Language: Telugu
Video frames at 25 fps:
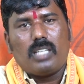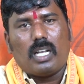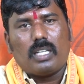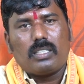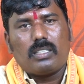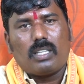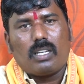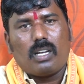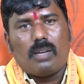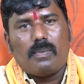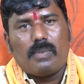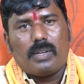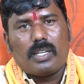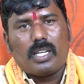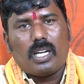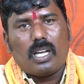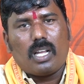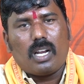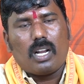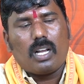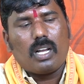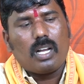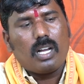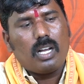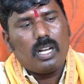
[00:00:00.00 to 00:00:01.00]
జాతక
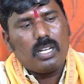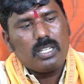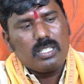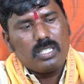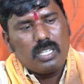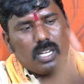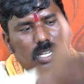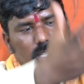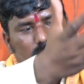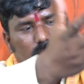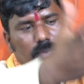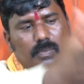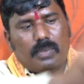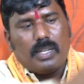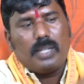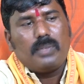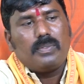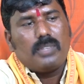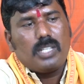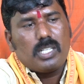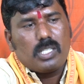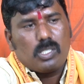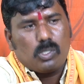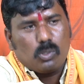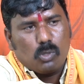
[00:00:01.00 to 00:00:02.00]
ప్రకారంగా చిలకమ్మ ఏం
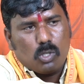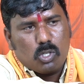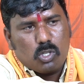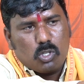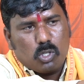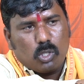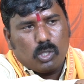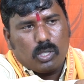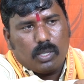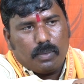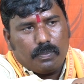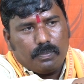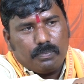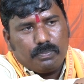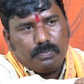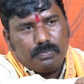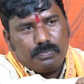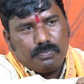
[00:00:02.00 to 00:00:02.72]
తీస్తుందో చూద్దాం